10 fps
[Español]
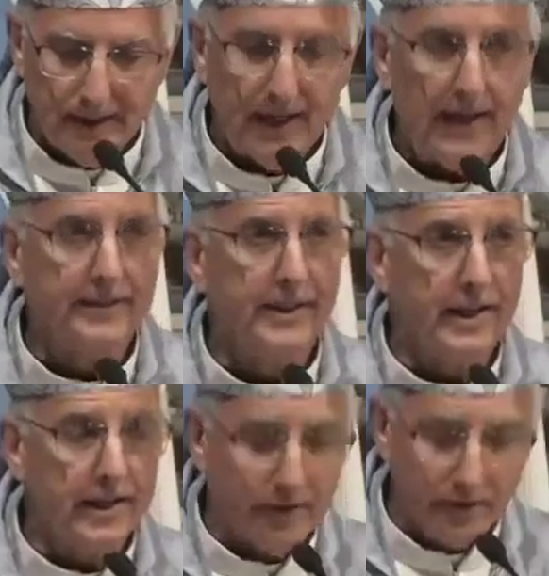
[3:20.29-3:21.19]

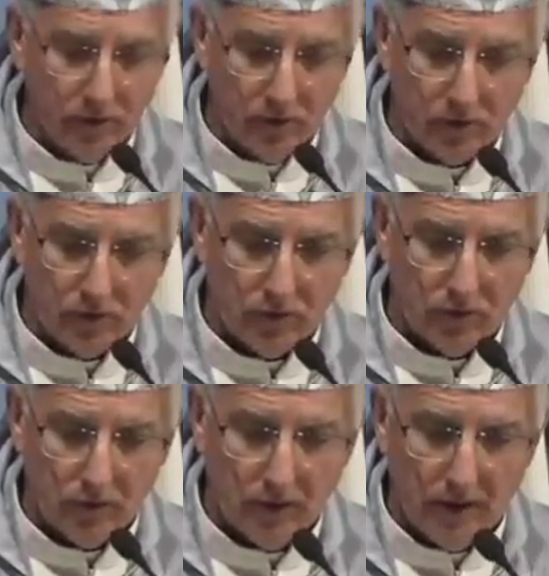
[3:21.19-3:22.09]
Atraernos
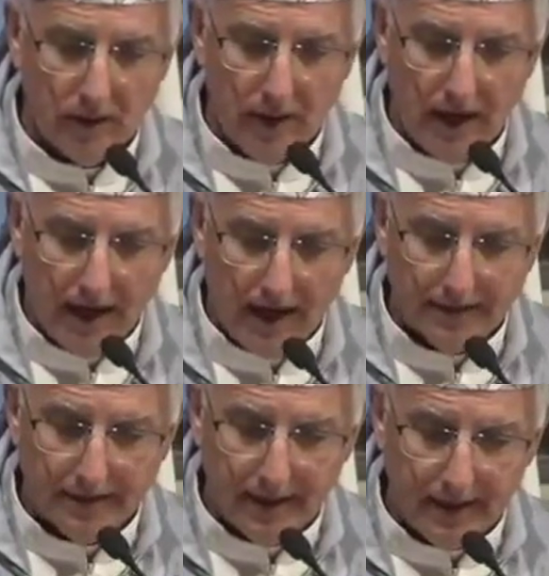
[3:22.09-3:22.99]

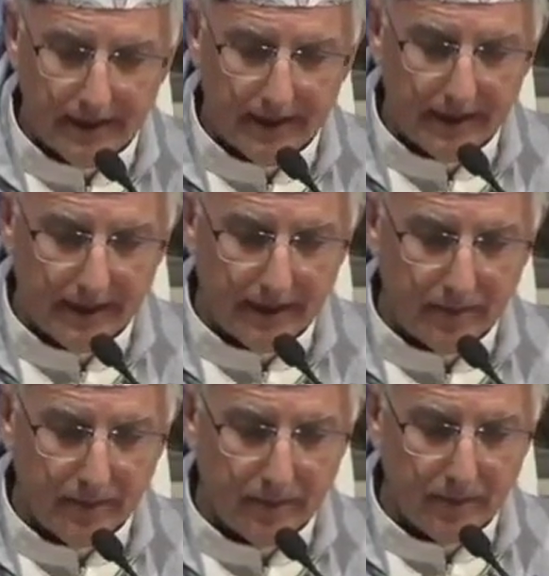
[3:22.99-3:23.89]
hacia
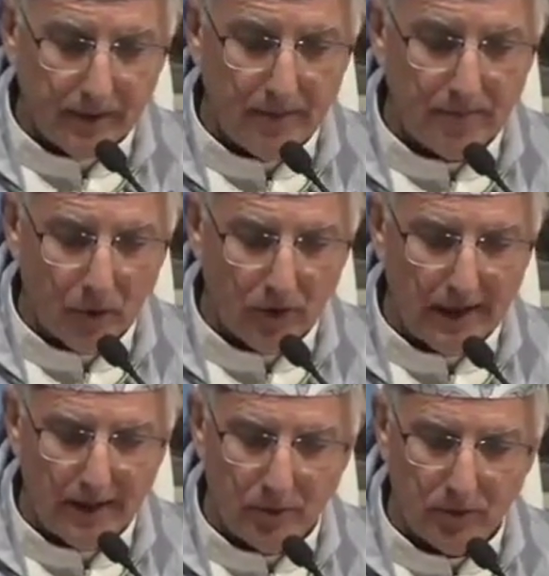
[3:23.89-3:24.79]
y por el
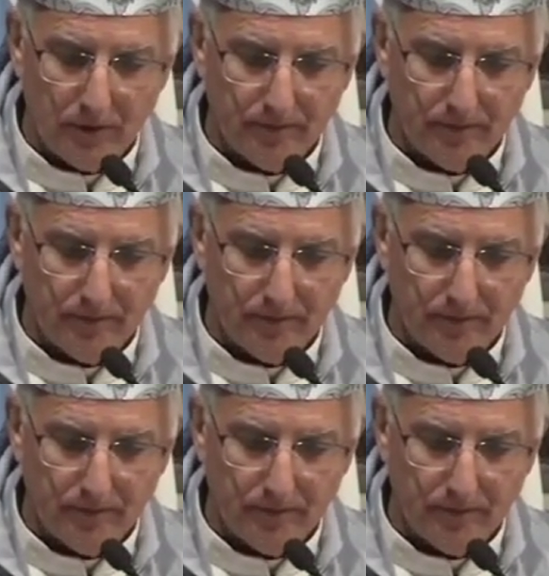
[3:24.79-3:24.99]
amor.